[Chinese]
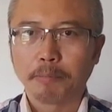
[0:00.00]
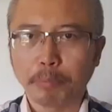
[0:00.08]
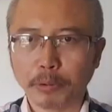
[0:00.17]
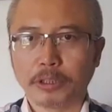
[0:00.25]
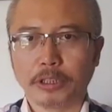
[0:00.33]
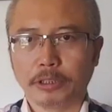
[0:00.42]

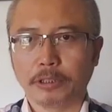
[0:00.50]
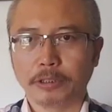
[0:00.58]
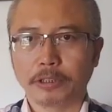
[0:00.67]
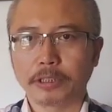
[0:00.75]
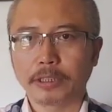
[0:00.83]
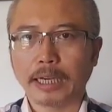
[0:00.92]
不仅
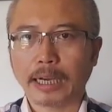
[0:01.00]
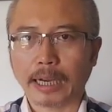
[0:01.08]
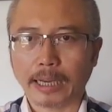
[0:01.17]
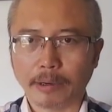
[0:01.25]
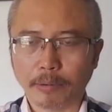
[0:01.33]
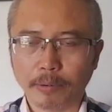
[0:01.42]
是在
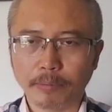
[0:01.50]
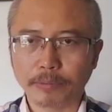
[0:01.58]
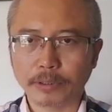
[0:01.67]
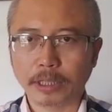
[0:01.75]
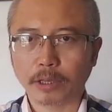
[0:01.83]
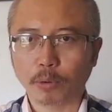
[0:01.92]
海
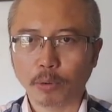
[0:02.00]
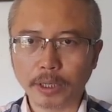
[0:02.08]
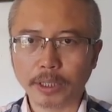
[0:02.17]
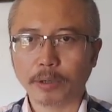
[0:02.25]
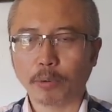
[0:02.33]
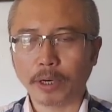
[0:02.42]
这个国
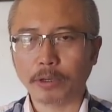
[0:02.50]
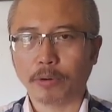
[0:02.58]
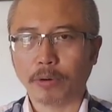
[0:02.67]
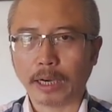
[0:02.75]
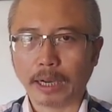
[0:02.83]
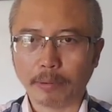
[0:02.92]
内的网友、
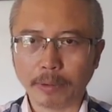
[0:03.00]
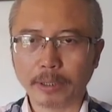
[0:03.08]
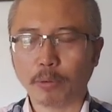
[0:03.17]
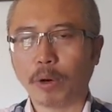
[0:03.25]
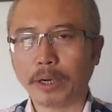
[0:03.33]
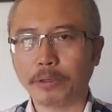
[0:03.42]
海外的
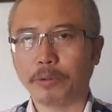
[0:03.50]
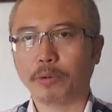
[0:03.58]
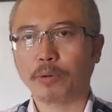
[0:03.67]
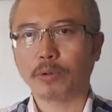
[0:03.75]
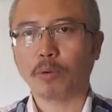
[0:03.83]
网友、